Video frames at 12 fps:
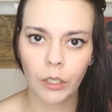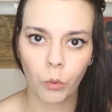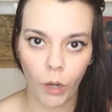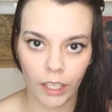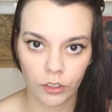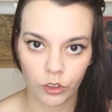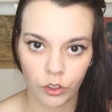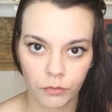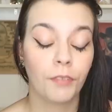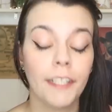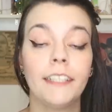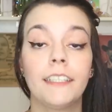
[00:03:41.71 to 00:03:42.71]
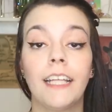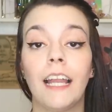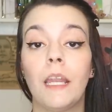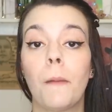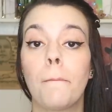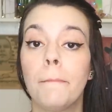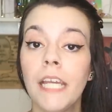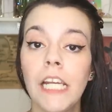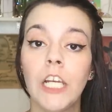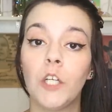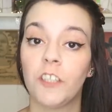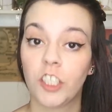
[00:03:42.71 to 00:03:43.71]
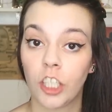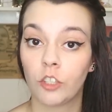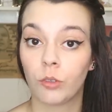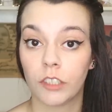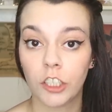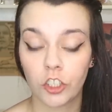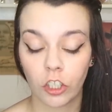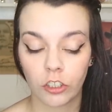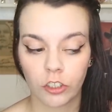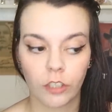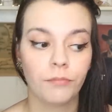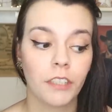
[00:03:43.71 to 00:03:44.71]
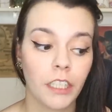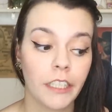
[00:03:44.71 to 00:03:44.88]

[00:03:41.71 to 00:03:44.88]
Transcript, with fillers: in quanto fin dal 1918